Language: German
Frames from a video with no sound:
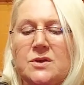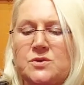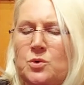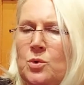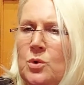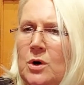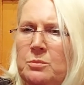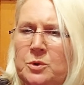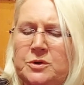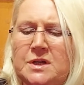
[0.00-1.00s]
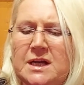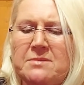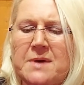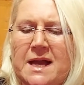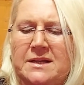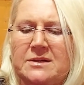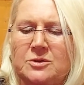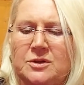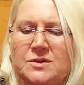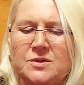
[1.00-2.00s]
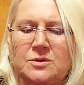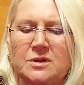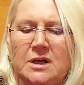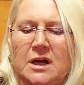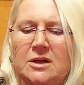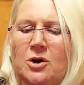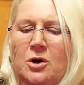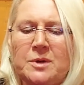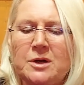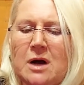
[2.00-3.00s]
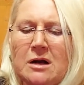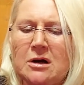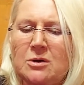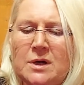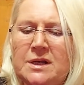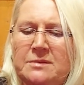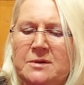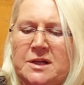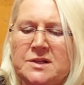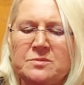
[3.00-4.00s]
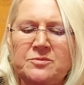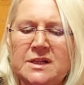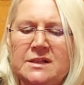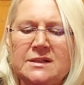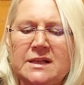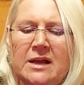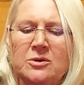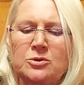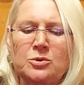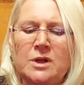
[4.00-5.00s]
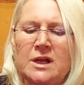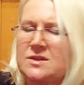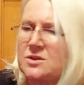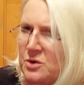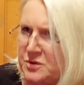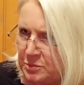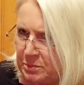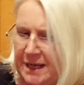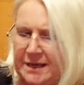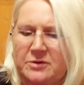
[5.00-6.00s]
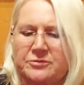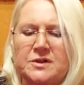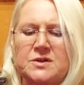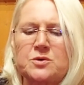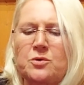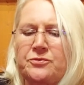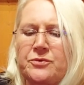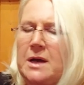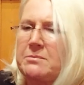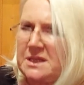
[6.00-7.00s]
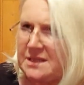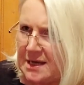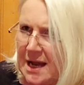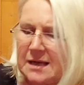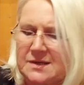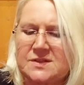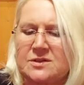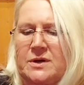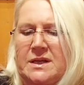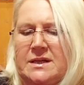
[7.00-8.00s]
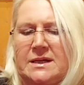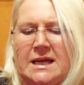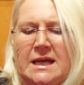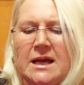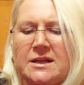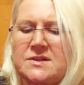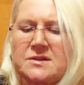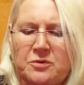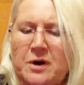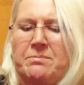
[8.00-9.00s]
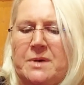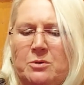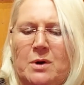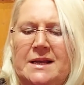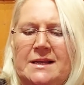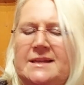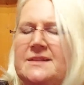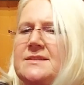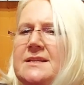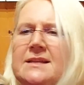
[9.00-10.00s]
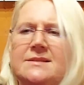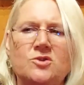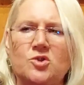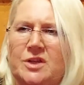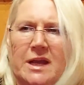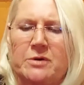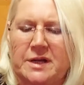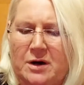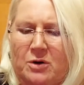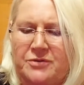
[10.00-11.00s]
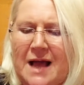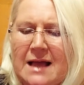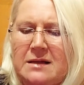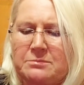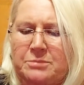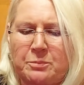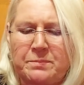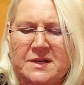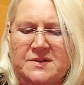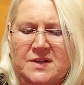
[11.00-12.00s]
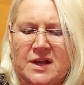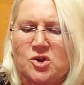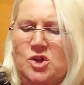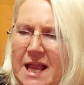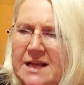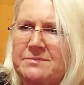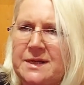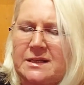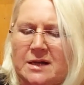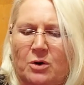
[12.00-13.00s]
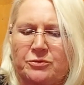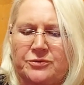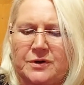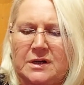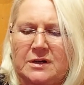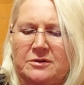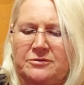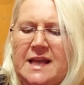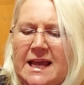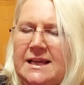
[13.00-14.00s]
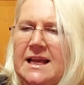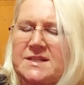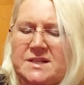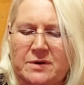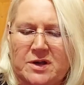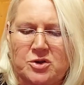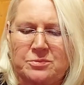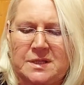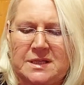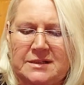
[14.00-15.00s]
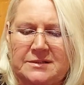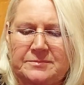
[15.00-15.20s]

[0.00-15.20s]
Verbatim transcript: So mutige Weiter, hat er gesagt. Da hab ich gar keine Ruhe nicht, wenn ich zum Wirten gehe und du liegst da so blöd auf der Sof mit den Haxen da in der He. Das gefällt mir gar nicht. Jetzt, jetzt steh halt auf, ha? Probier's, steig ein wenig drauf. Vielleicht geht's ja eh schon wieder.